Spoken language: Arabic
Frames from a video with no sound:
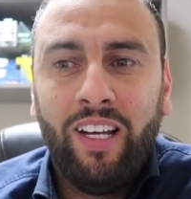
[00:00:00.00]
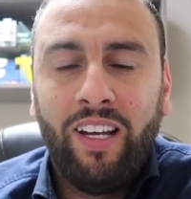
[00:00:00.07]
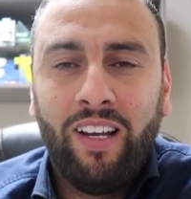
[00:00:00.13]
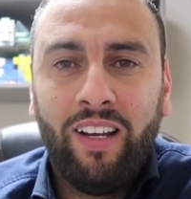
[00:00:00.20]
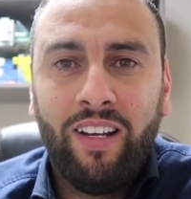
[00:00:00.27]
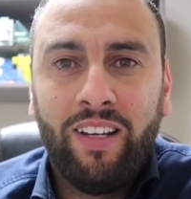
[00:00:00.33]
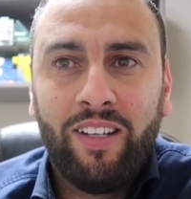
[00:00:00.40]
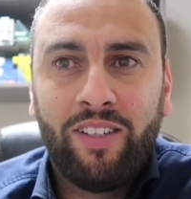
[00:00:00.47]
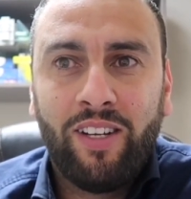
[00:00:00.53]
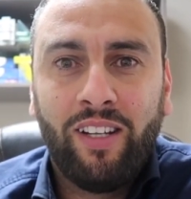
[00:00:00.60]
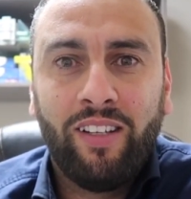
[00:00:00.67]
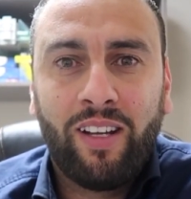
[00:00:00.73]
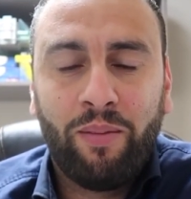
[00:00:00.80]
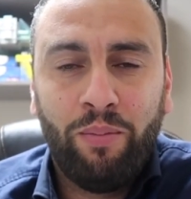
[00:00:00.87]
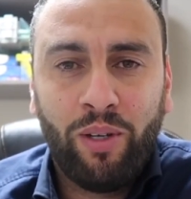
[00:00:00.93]
آه ان شاء
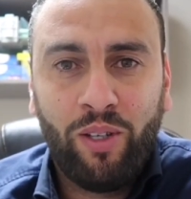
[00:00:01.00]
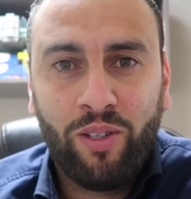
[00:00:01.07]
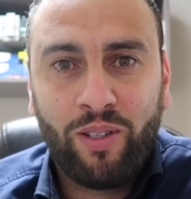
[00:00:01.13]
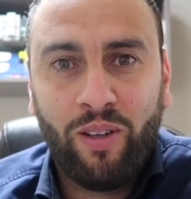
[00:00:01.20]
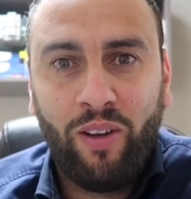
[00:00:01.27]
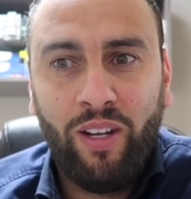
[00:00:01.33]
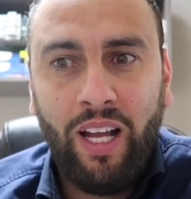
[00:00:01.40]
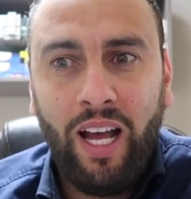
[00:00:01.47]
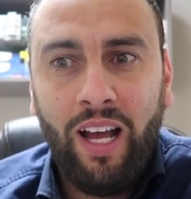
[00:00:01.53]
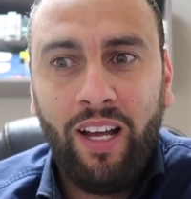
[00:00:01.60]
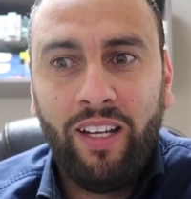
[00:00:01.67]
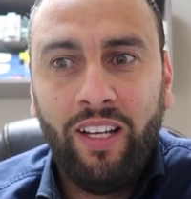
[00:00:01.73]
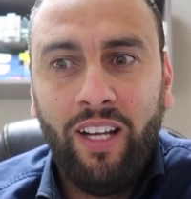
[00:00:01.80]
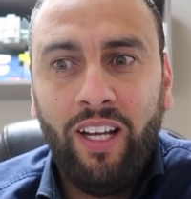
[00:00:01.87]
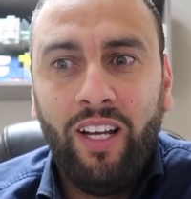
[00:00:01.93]
الله ربك يصلح
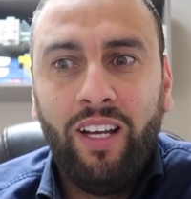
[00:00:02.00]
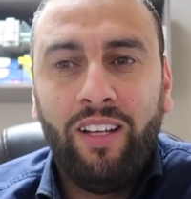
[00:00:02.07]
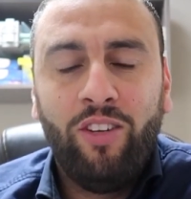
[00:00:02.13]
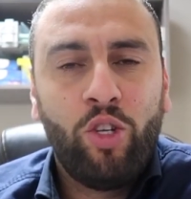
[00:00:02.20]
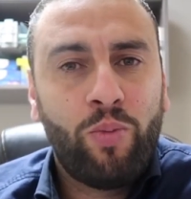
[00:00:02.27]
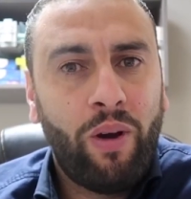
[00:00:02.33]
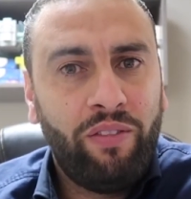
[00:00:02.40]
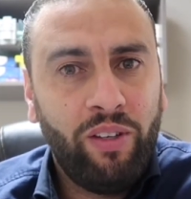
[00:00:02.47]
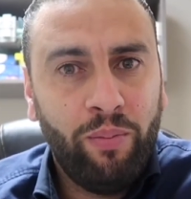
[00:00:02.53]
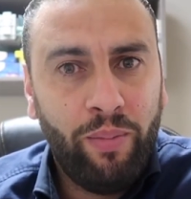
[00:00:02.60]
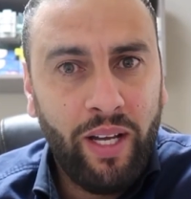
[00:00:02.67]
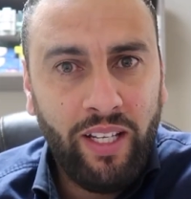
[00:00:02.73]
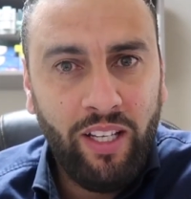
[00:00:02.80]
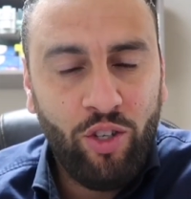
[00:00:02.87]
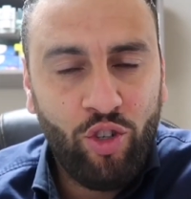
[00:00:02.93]
الحال نشبع فيه
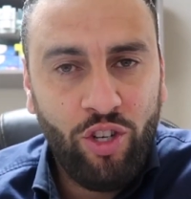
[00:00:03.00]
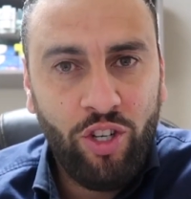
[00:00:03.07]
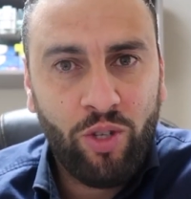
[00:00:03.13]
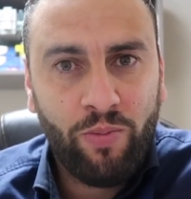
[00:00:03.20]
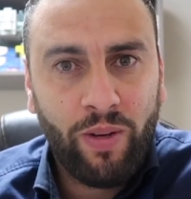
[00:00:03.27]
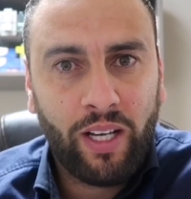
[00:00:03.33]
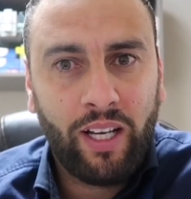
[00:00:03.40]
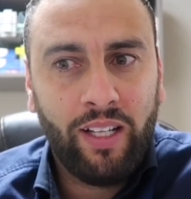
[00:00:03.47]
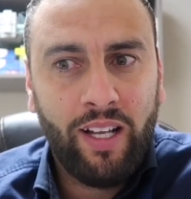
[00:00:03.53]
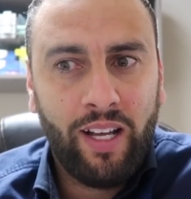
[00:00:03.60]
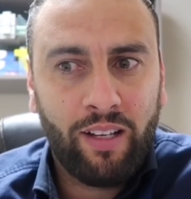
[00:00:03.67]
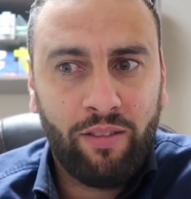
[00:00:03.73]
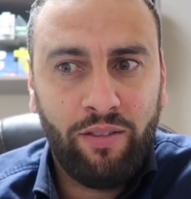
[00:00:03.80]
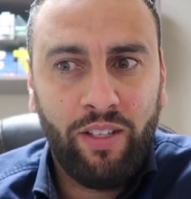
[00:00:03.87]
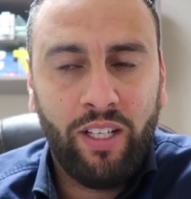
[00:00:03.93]
بنين شيشمة
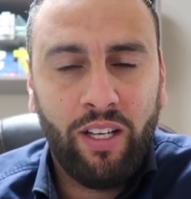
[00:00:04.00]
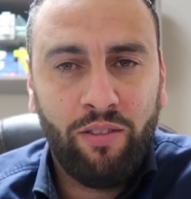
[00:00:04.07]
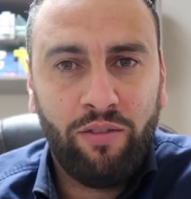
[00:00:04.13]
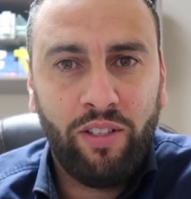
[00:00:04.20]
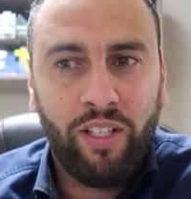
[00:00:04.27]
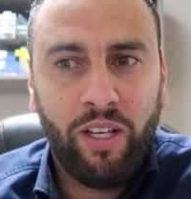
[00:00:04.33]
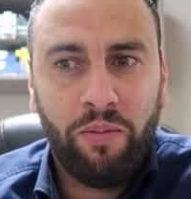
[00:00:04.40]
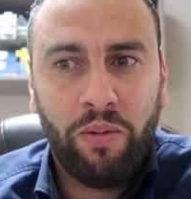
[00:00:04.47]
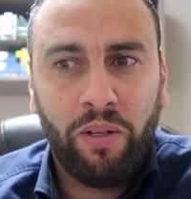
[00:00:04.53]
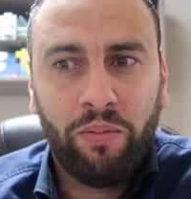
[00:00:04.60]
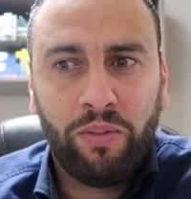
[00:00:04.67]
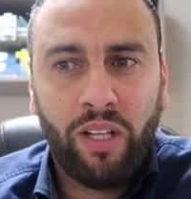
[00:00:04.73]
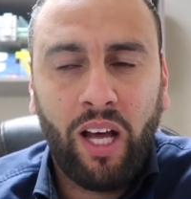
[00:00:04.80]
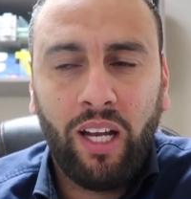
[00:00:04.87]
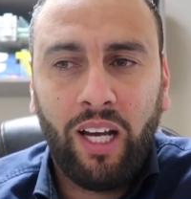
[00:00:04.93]
كذلك في في
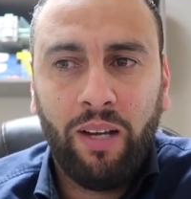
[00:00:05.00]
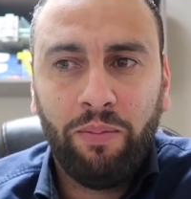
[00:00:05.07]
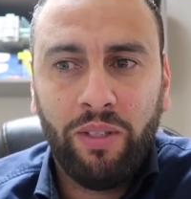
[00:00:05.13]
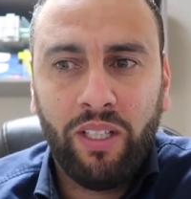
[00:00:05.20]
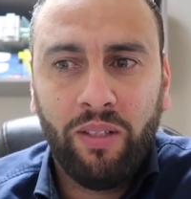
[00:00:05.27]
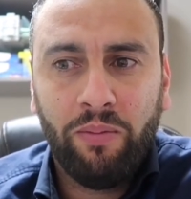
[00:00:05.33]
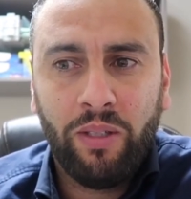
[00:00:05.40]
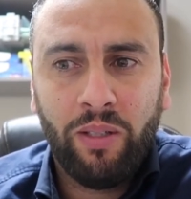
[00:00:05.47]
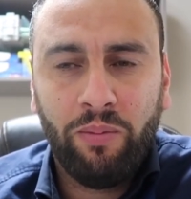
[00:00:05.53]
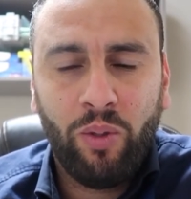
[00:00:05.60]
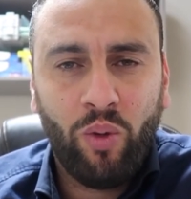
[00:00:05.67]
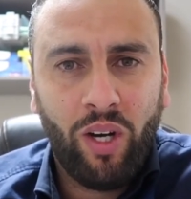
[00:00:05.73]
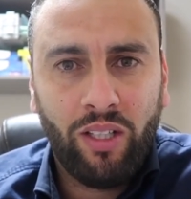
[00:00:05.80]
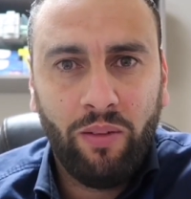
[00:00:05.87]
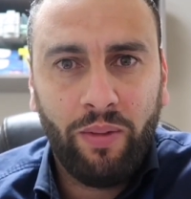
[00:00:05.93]
طالعة من من
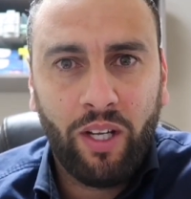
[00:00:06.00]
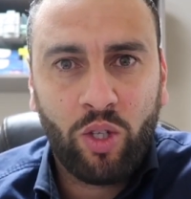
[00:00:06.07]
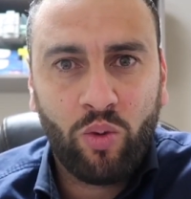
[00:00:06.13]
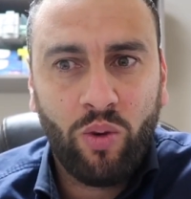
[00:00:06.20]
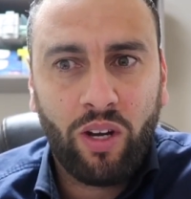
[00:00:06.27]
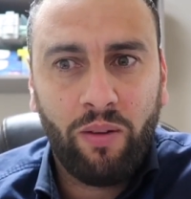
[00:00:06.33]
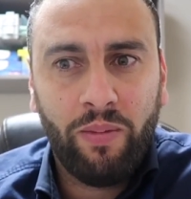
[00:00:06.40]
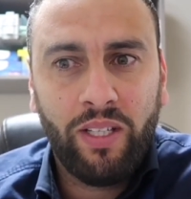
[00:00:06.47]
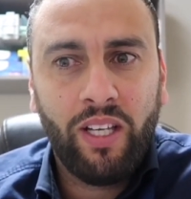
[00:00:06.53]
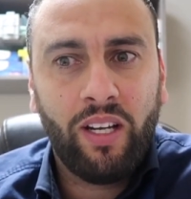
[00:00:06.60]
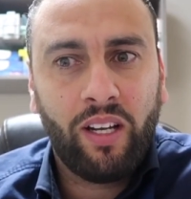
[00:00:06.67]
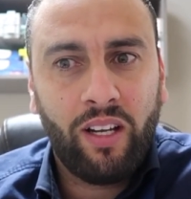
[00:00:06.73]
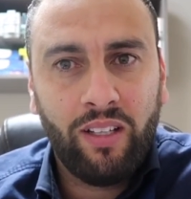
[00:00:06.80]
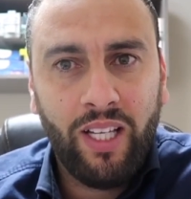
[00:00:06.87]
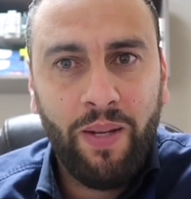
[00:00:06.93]
من واحدة من أسوار
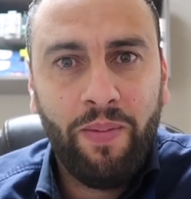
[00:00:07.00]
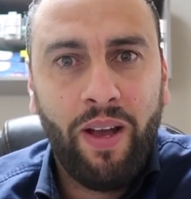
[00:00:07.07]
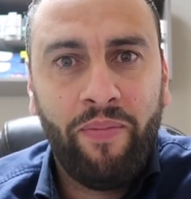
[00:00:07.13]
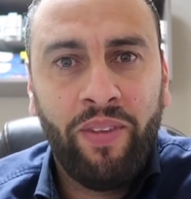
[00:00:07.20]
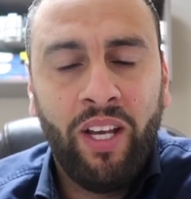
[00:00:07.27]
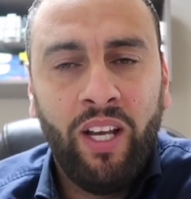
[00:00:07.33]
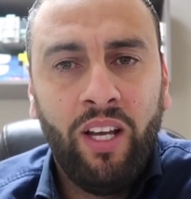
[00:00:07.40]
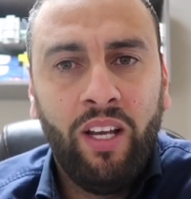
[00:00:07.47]
المدينة القديمة